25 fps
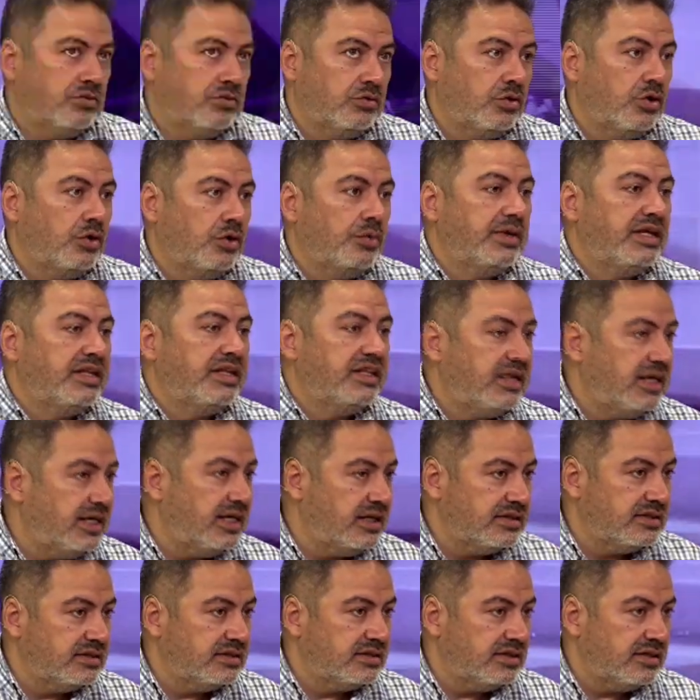
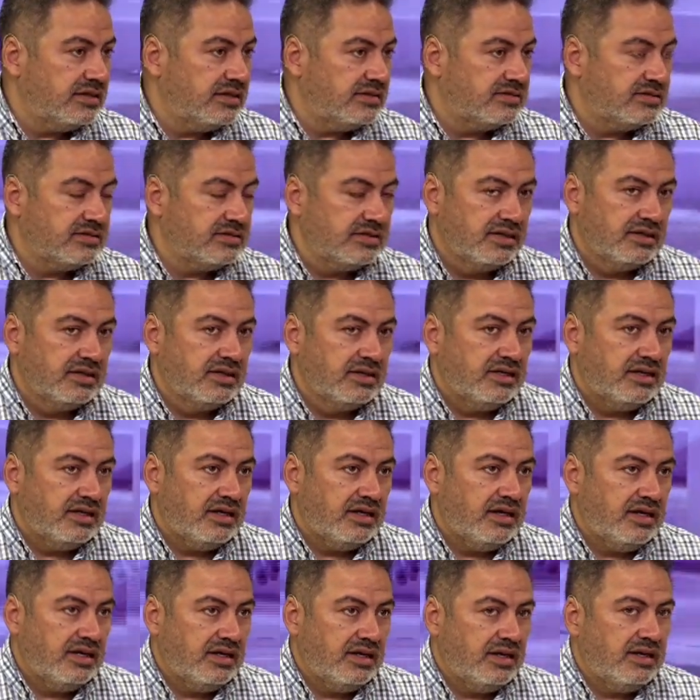obedientes,
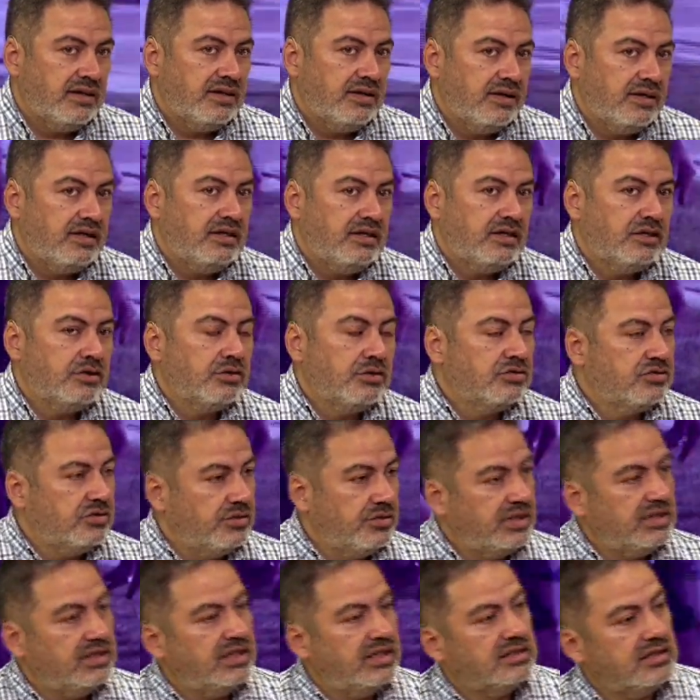eh, inclusive en
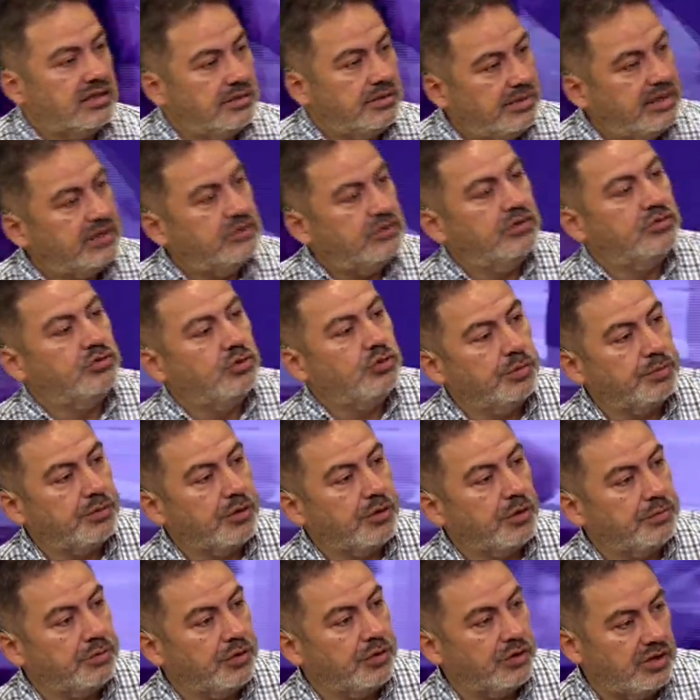detrimento de sus
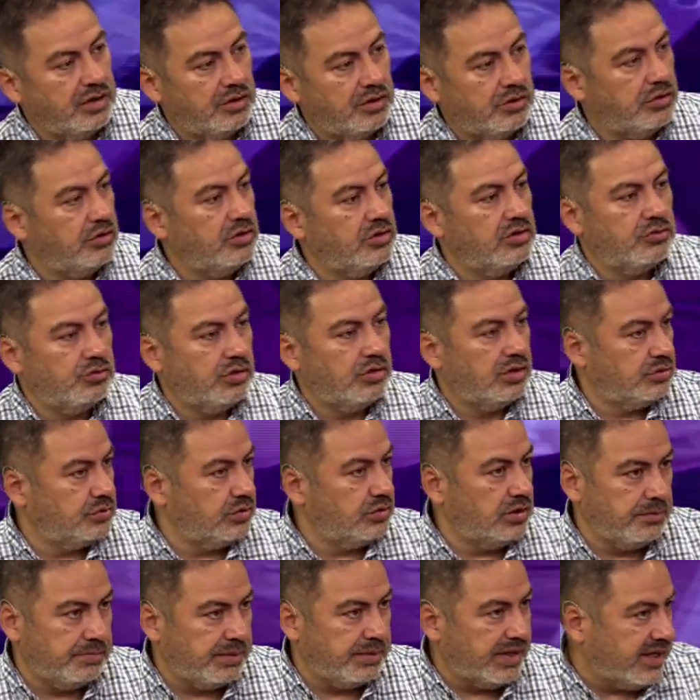propios hijos o de su actual
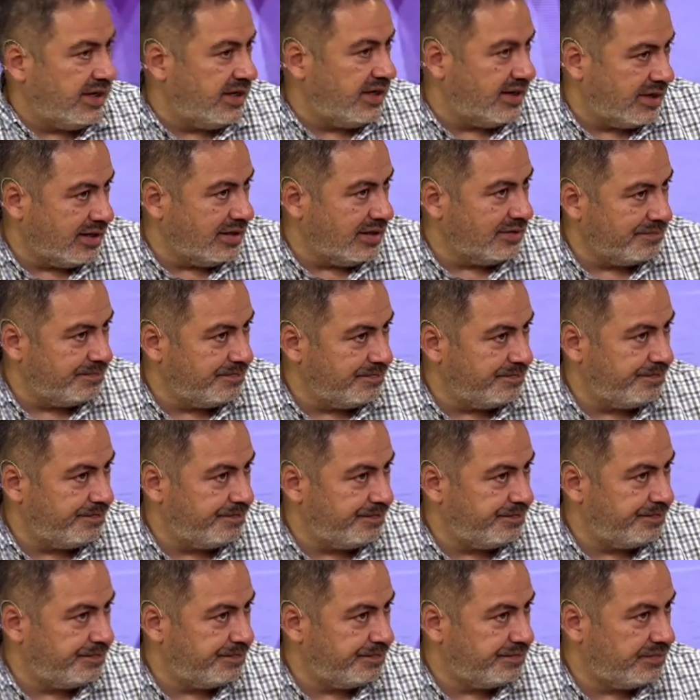pareja.
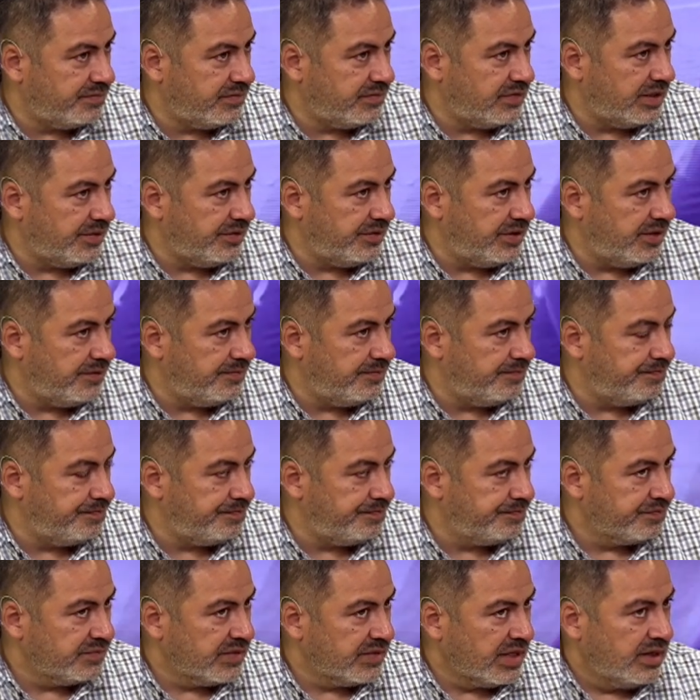¿Está bien?
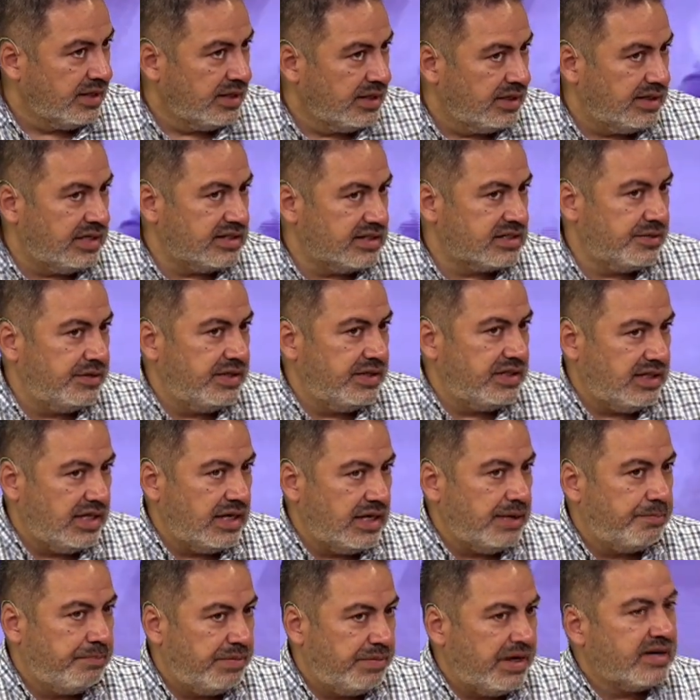La rebeldía es
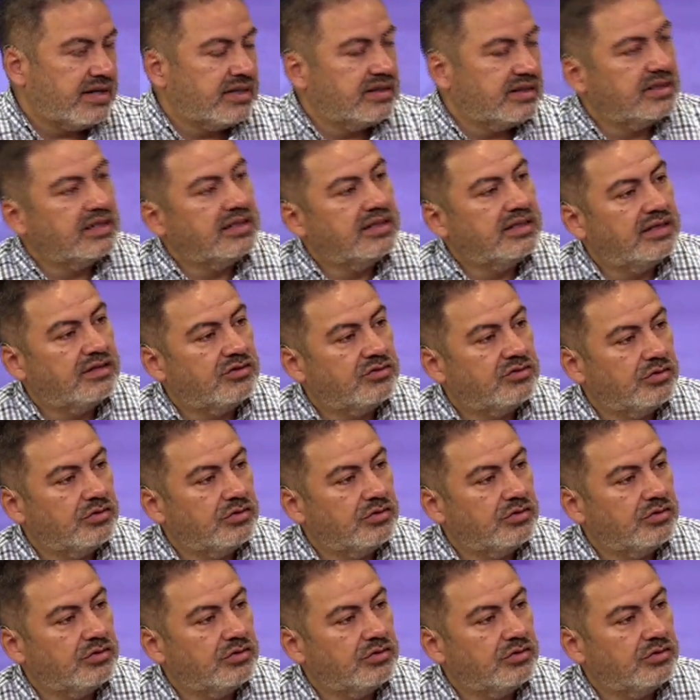parte de eso.